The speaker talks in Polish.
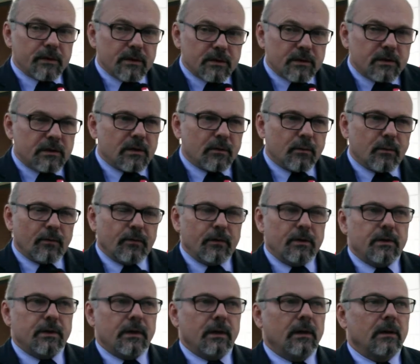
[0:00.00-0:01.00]
sieci
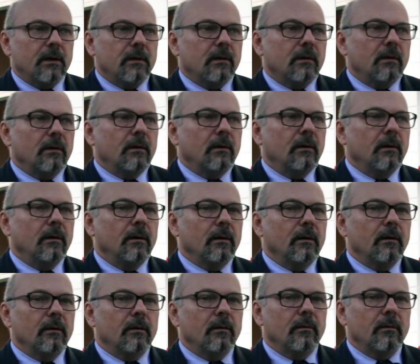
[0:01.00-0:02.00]
ciepłowniczej, to
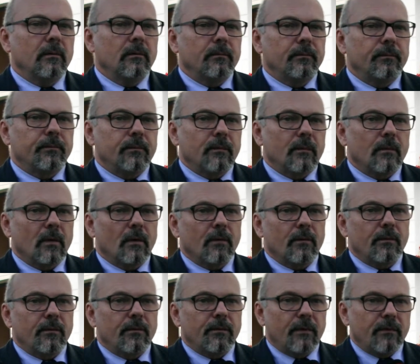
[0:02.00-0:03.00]
e,
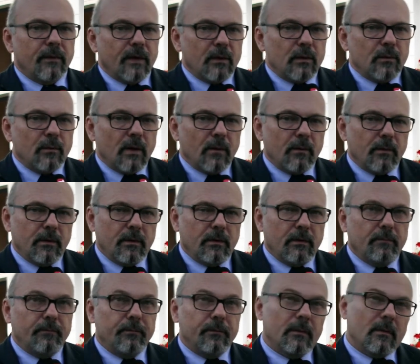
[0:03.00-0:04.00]
we Wleniu
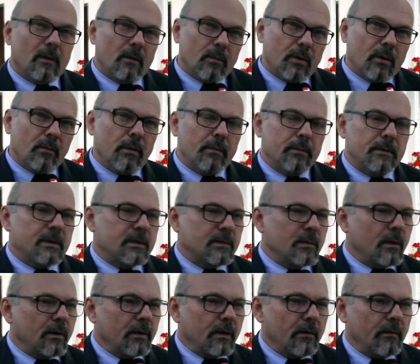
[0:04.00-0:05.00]
mamy problem ze
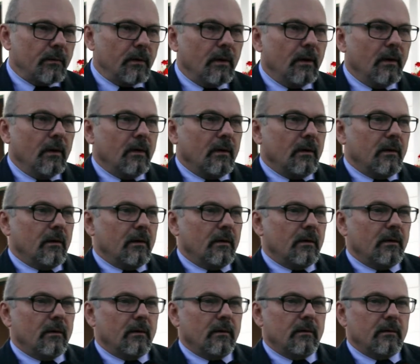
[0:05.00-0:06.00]
smogiem. E,
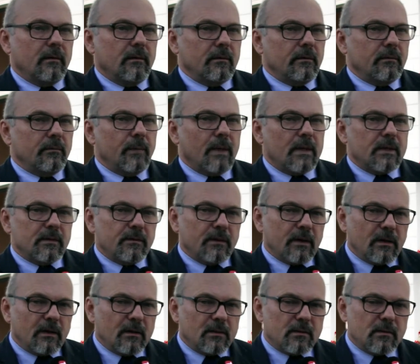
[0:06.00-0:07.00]
bardzo
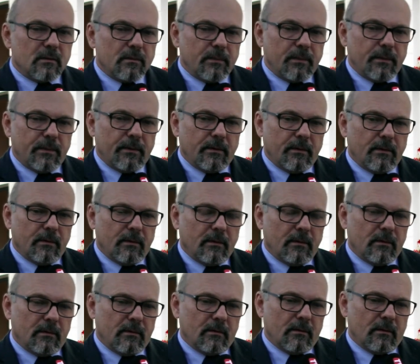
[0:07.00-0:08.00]
wiele osób
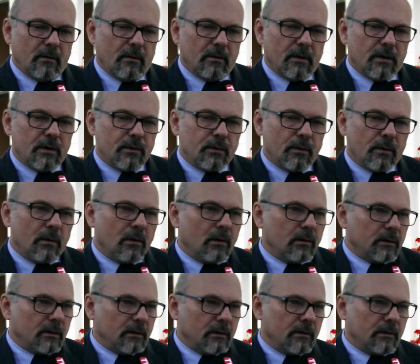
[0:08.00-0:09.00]
odeszło
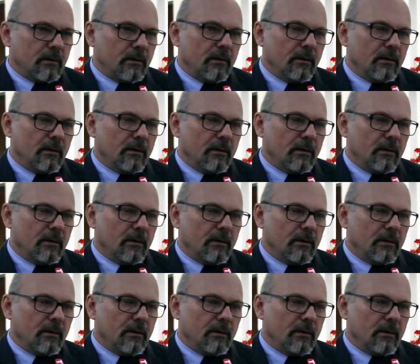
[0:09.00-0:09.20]
od